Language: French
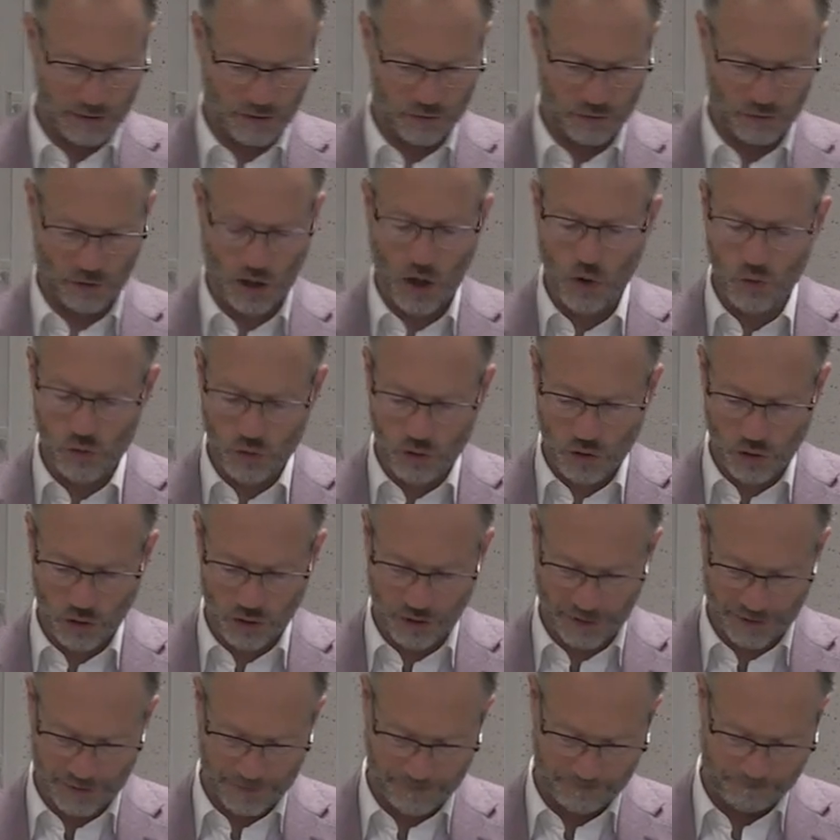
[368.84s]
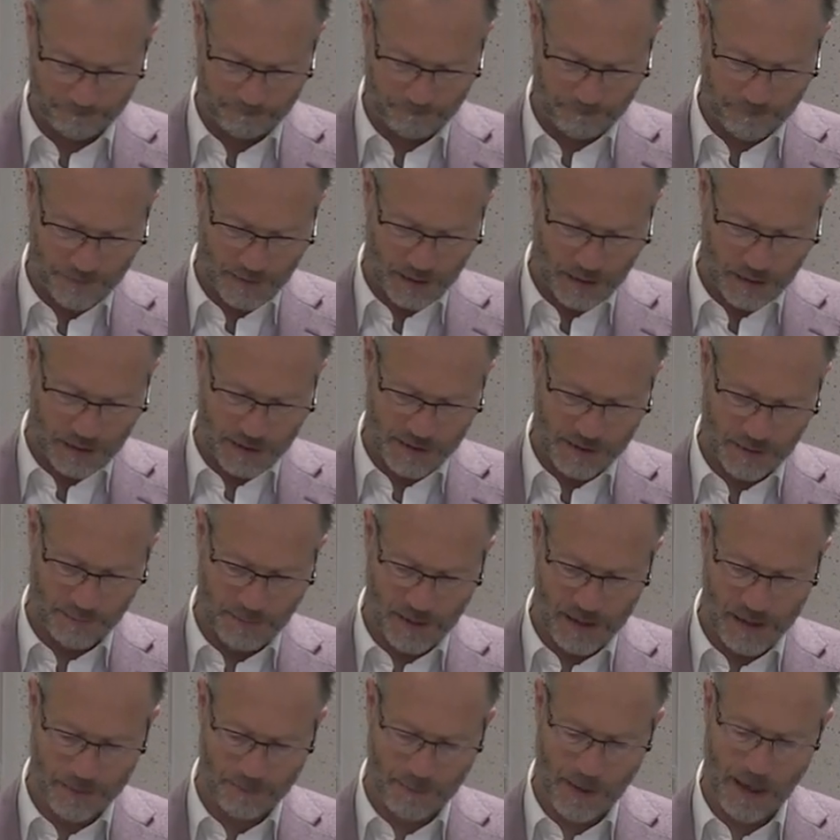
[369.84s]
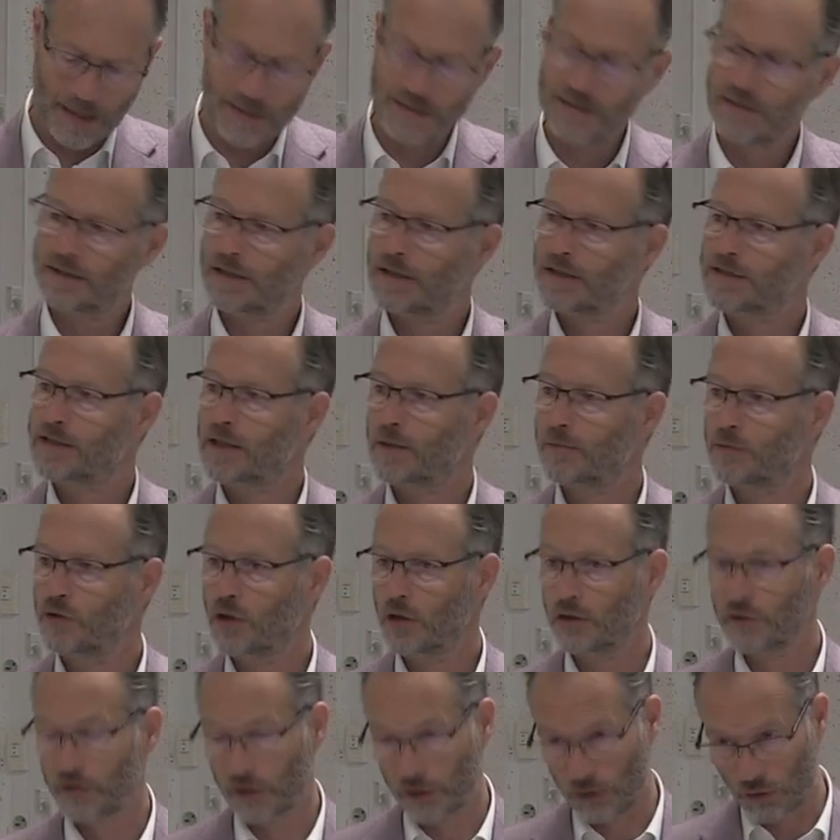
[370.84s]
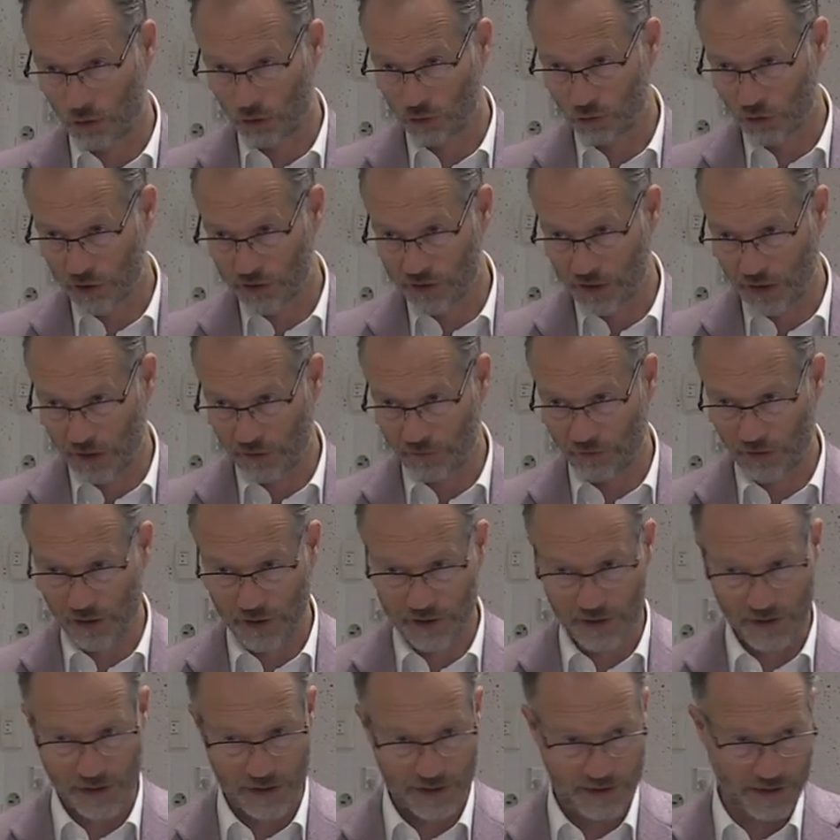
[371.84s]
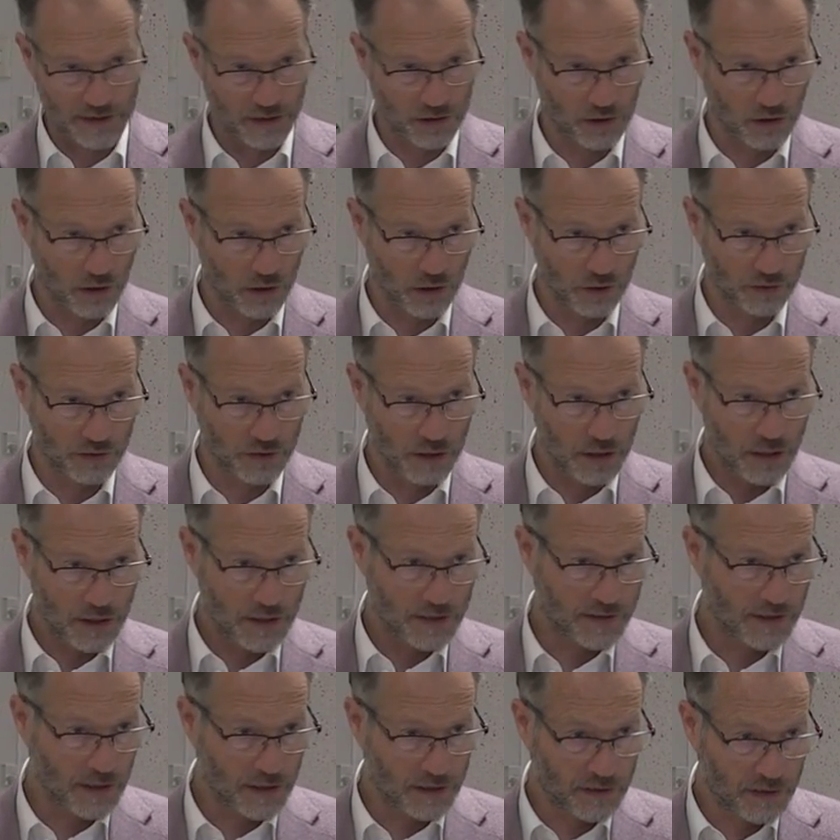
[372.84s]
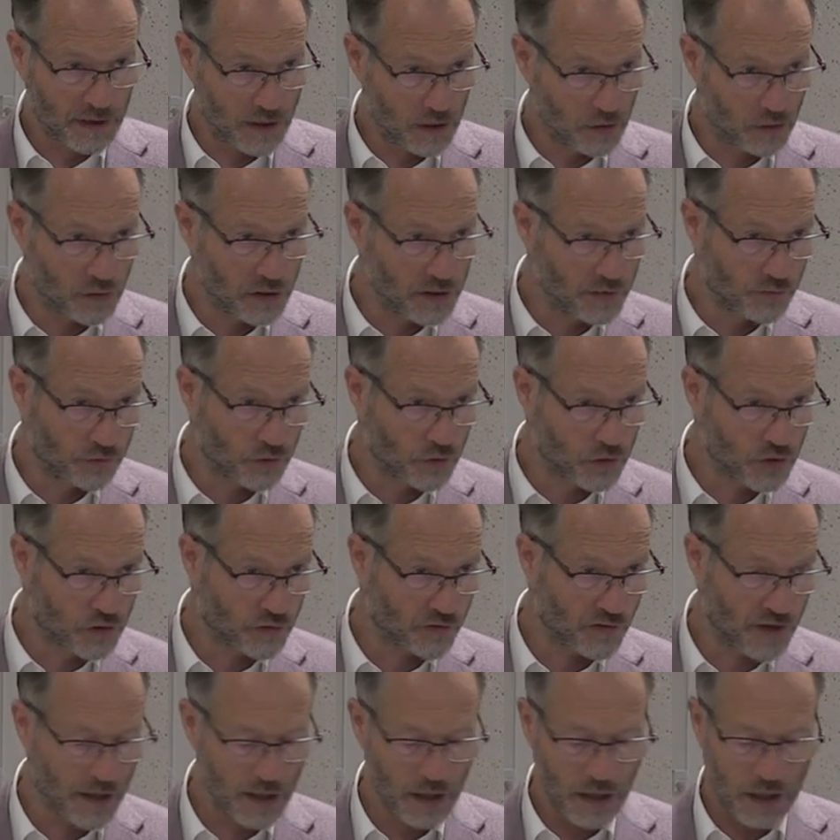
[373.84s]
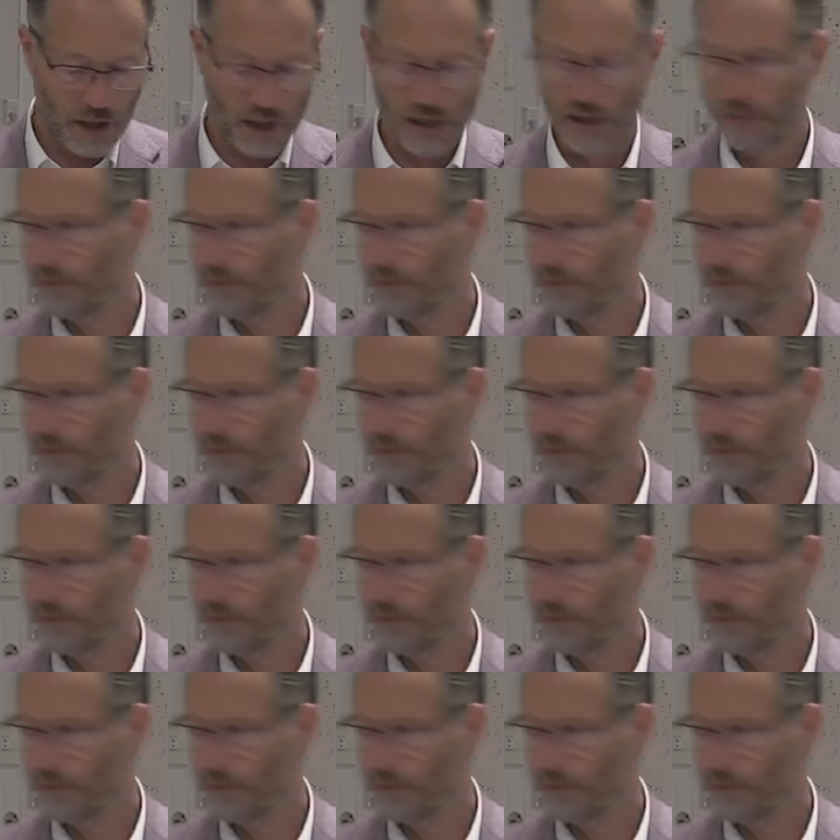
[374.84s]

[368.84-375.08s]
Raoul Collery. Il s'appelle Les parasites et les symbiotes, et entre les années 20 et les années 50, ça a été le livre de chevet. À